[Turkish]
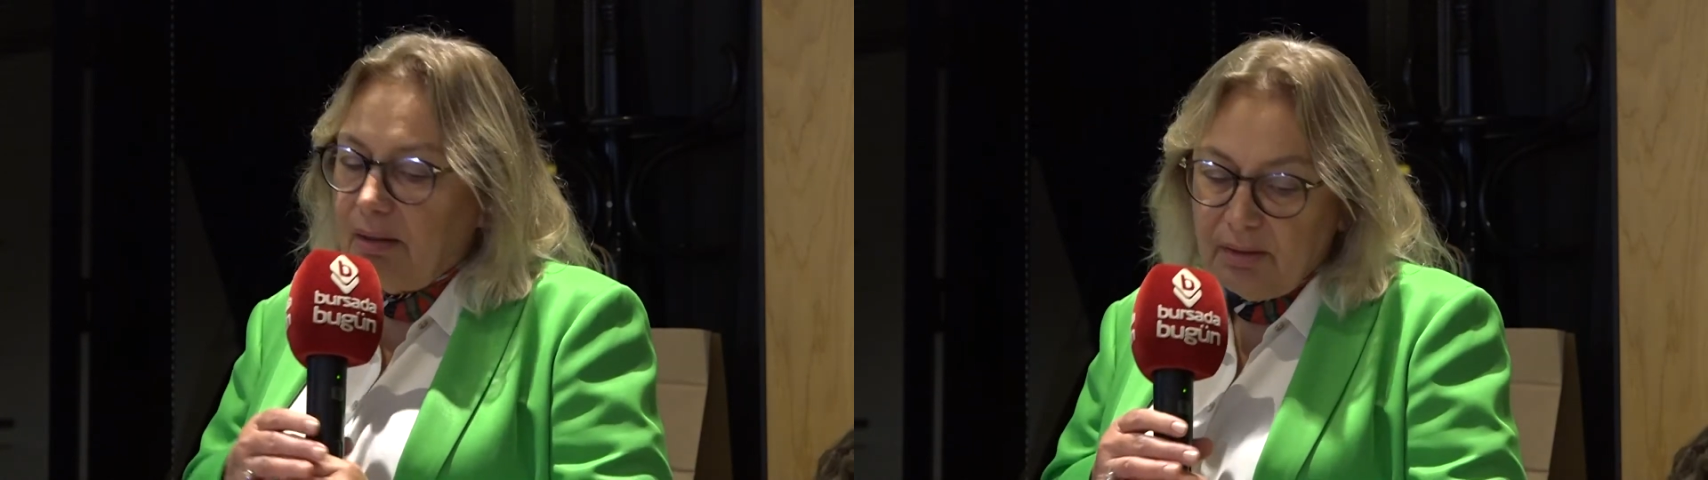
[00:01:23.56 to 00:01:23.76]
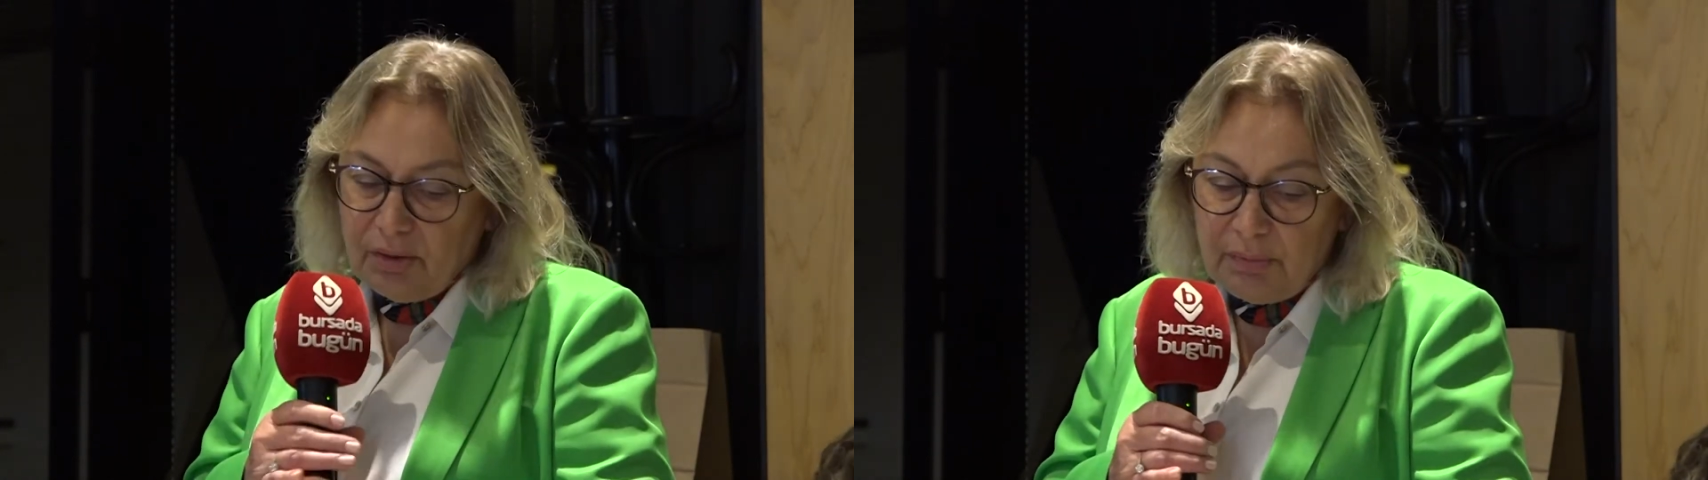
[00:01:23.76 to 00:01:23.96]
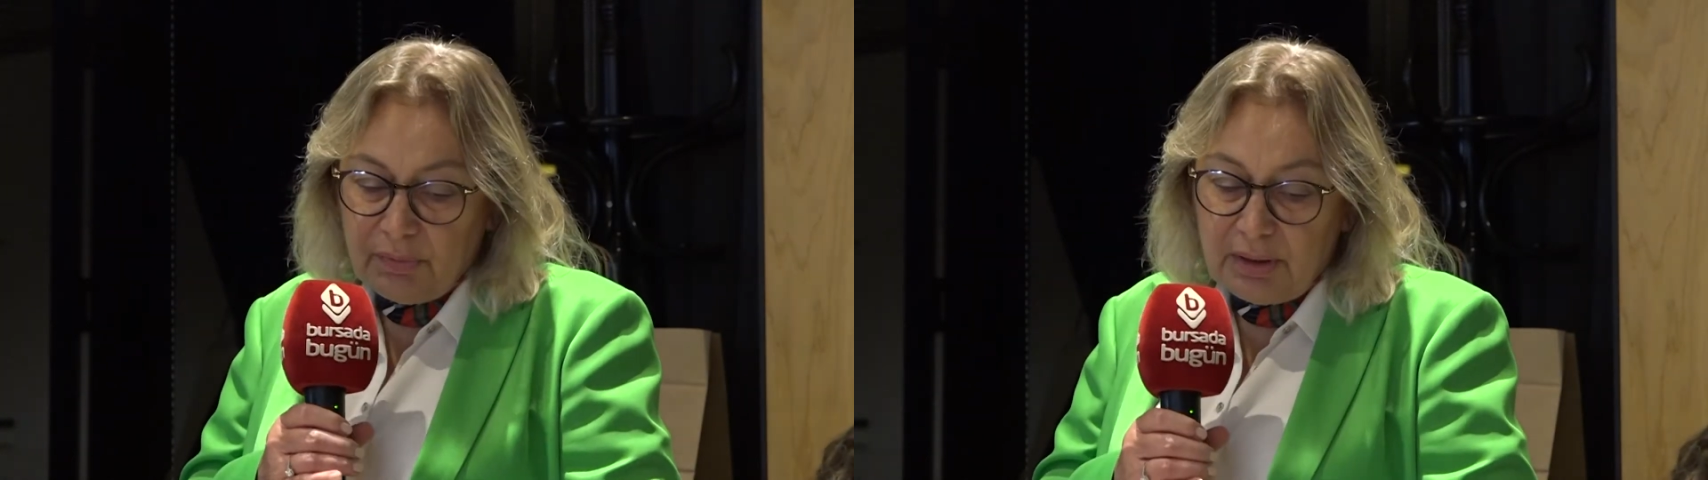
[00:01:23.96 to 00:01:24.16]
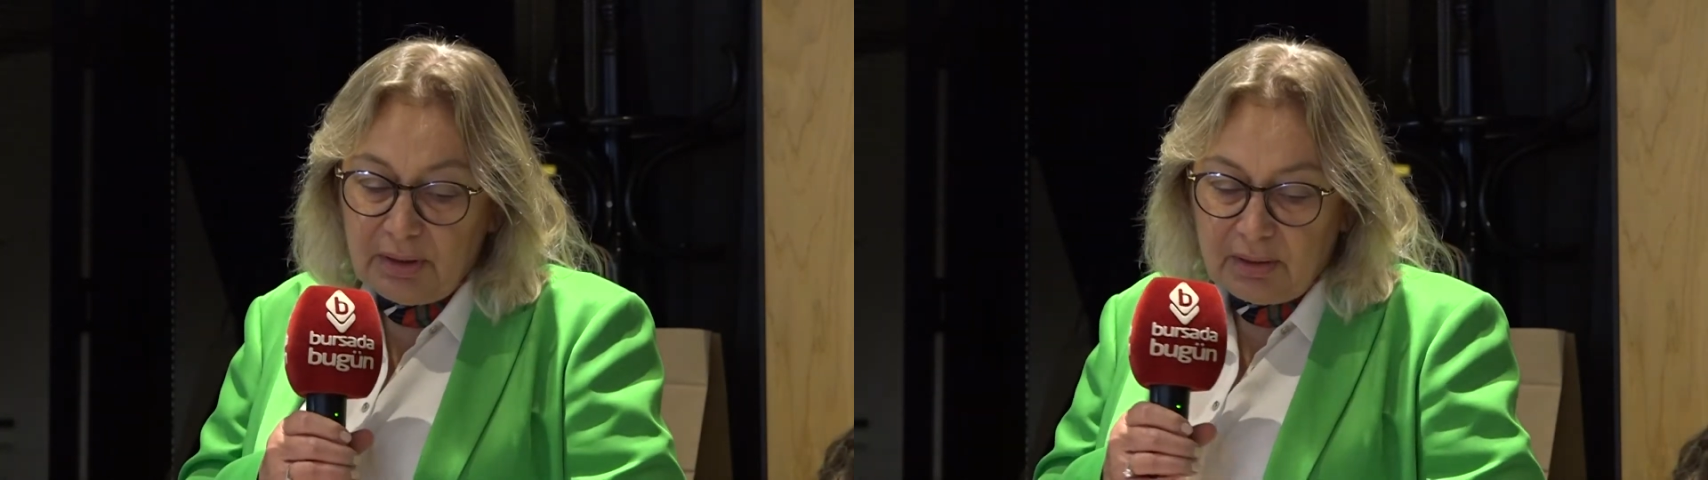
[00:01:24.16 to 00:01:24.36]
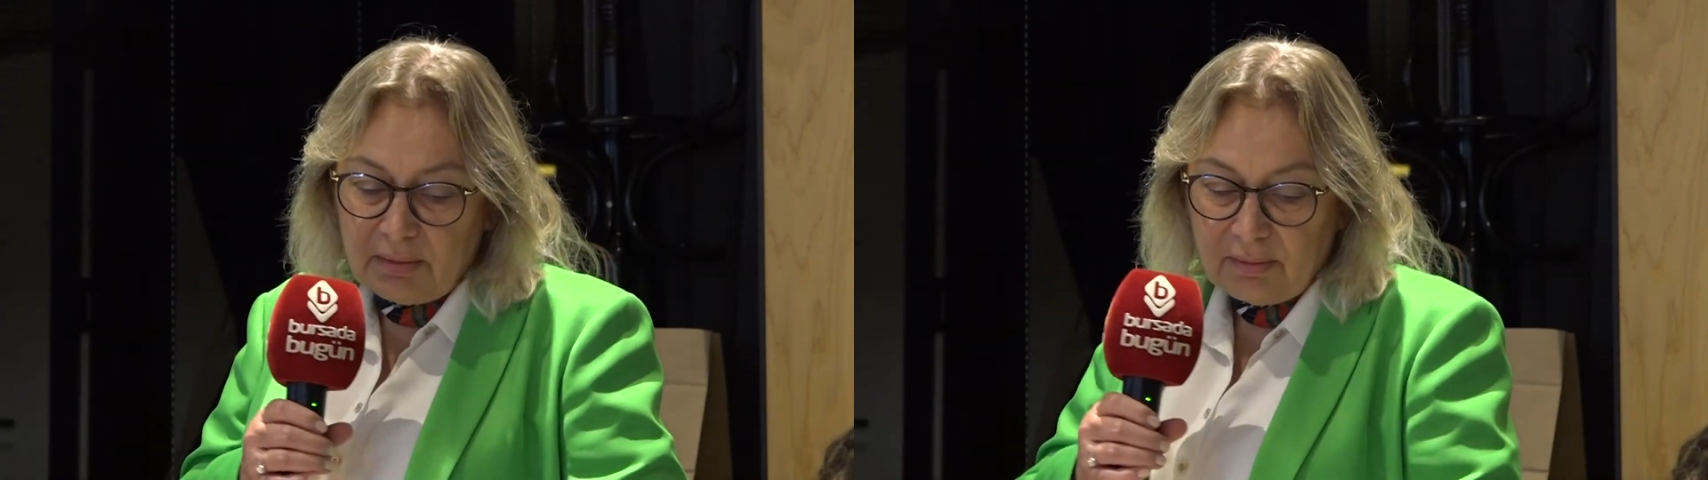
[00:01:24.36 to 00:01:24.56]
Şimdi